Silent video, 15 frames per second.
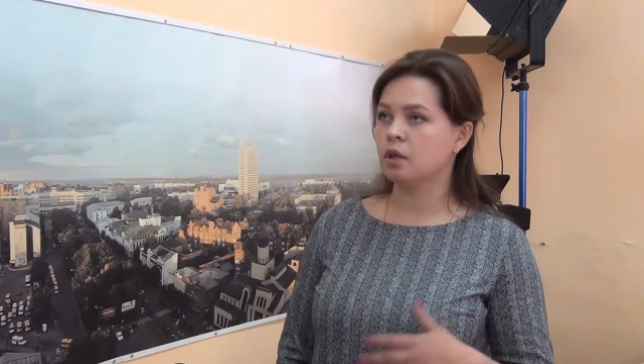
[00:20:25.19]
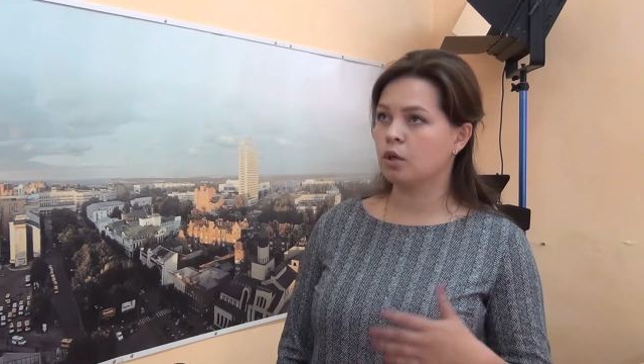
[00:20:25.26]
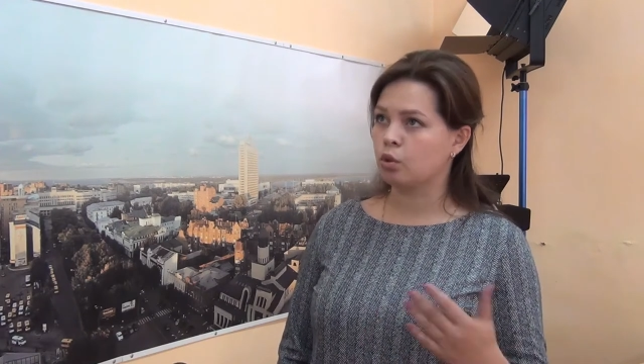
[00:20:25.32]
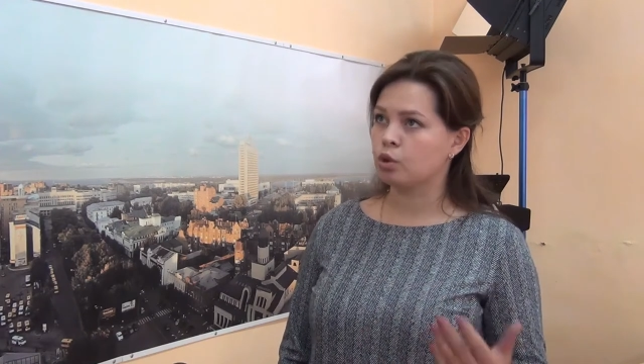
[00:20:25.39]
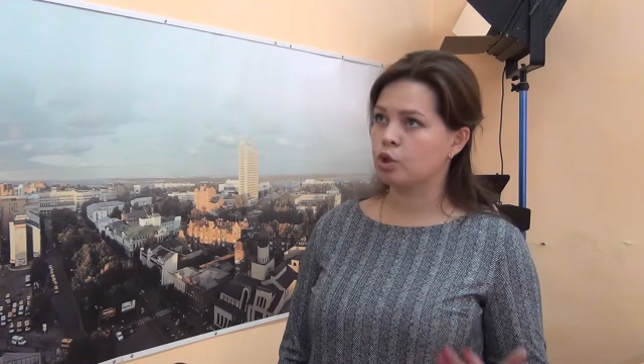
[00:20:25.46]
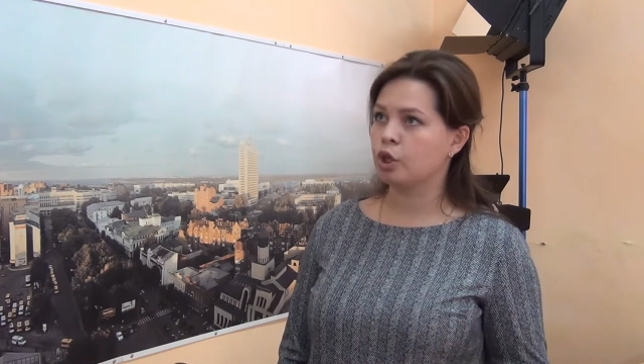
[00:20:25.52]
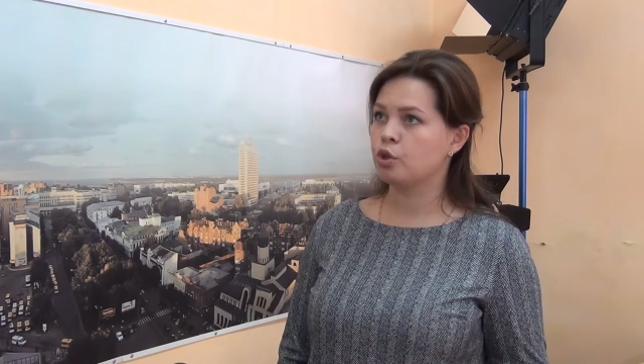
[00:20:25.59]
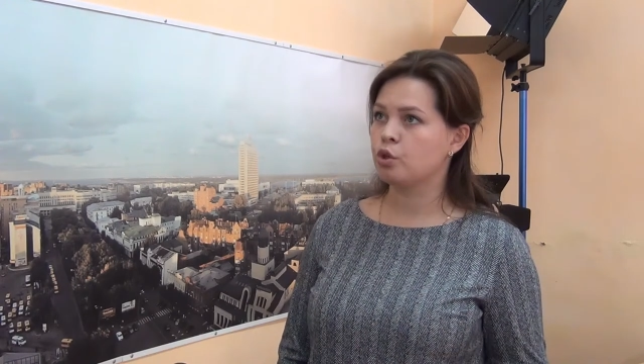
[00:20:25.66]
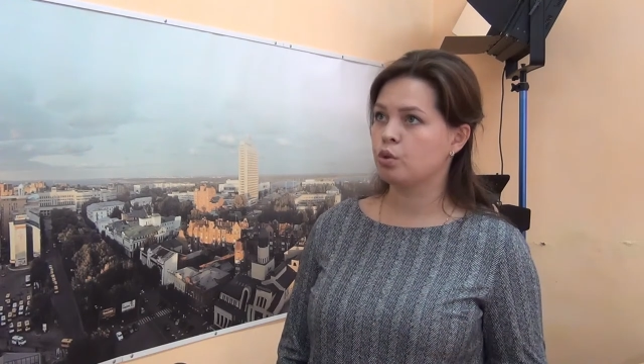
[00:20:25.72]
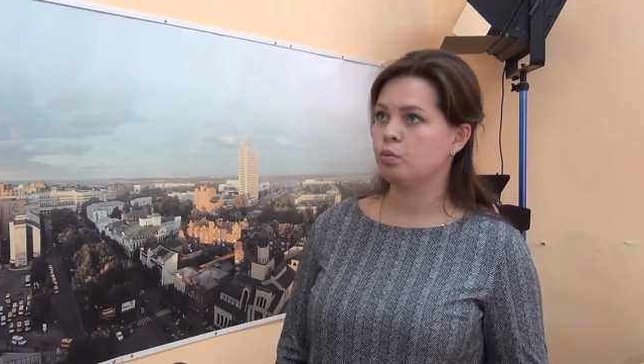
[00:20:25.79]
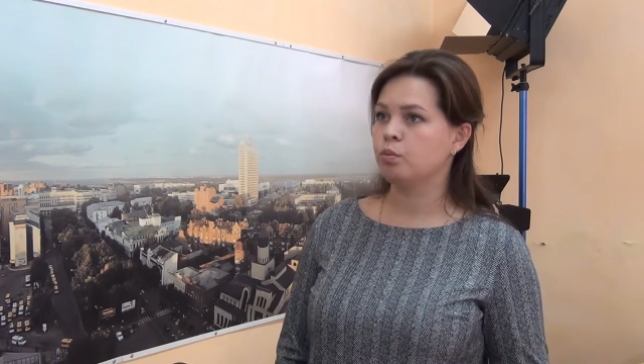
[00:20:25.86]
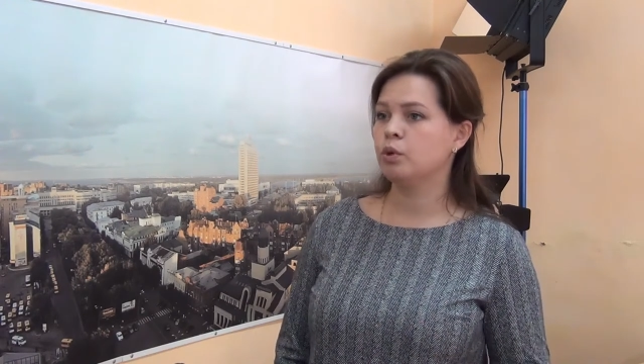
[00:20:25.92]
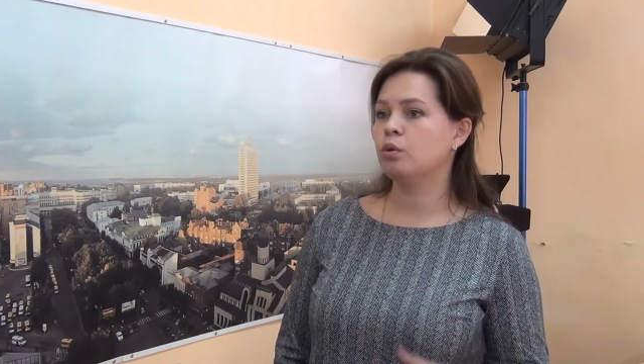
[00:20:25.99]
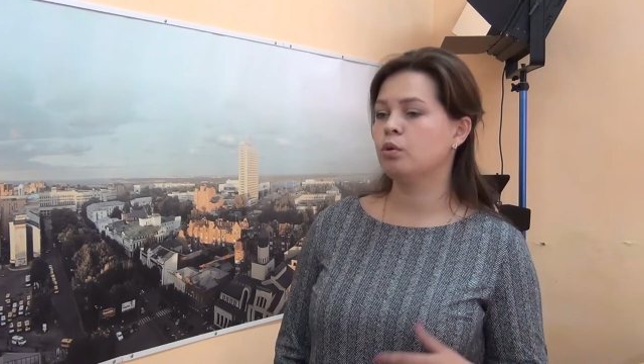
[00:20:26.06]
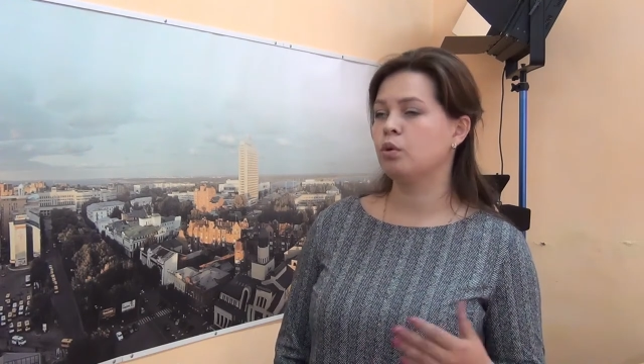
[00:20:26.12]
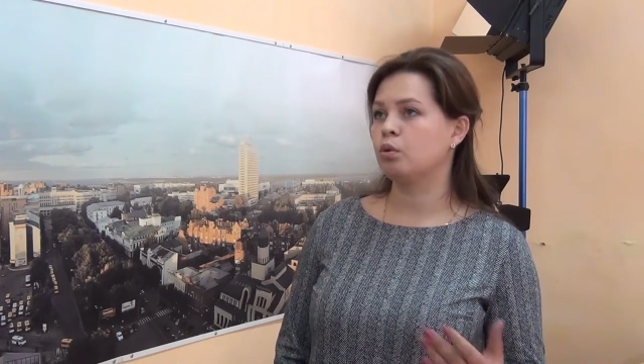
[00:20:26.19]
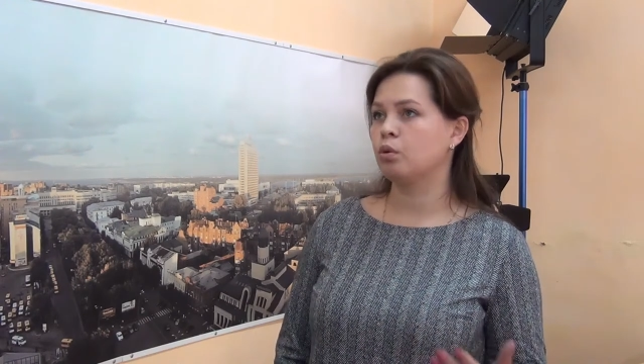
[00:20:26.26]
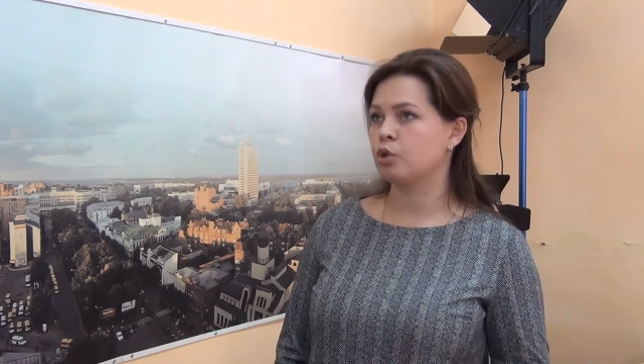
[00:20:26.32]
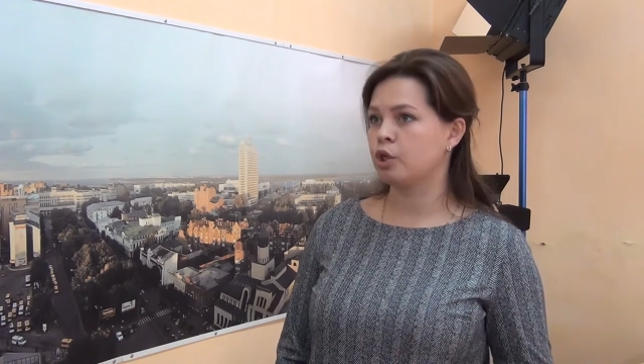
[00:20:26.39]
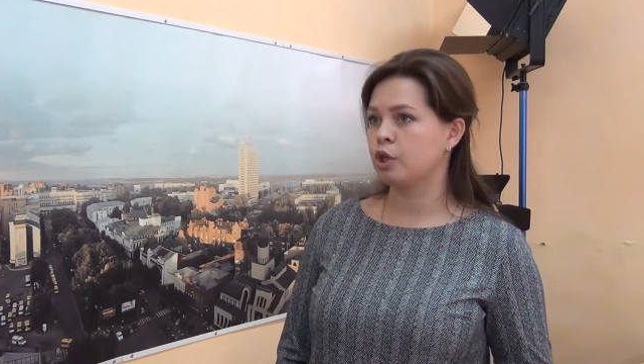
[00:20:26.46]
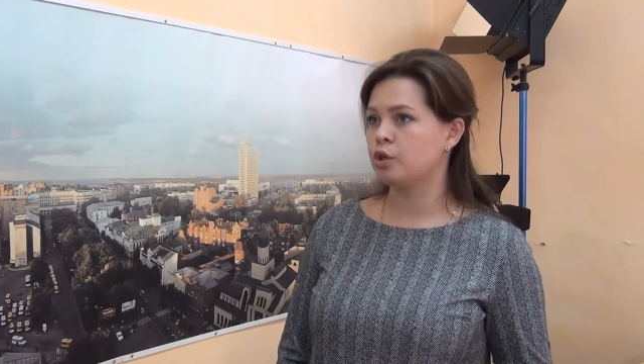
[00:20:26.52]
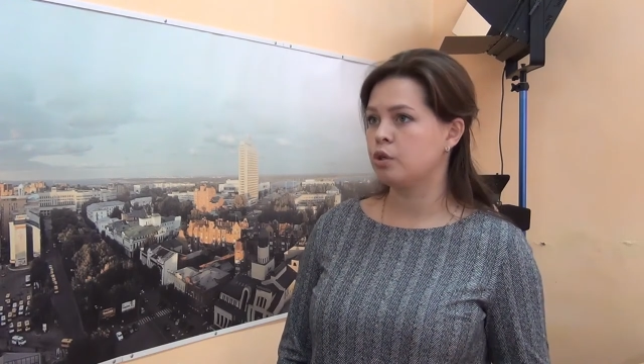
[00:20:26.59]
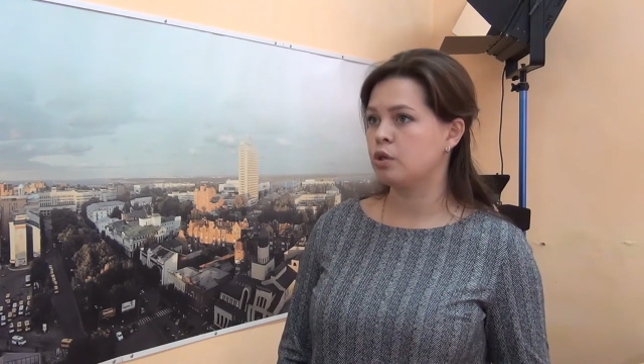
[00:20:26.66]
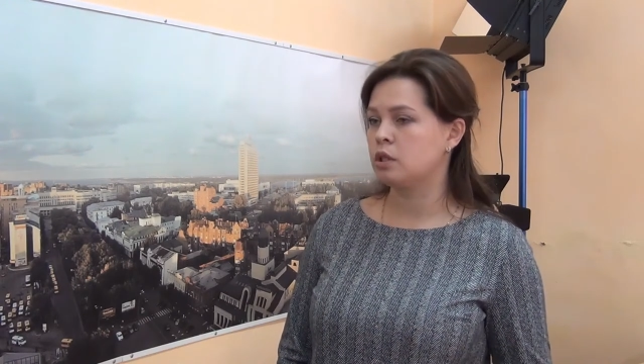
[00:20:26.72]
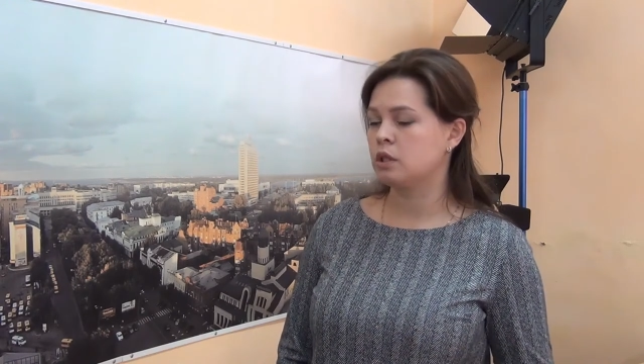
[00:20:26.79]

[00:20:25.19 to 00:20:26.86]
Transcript: к окружающему миру, к окружающей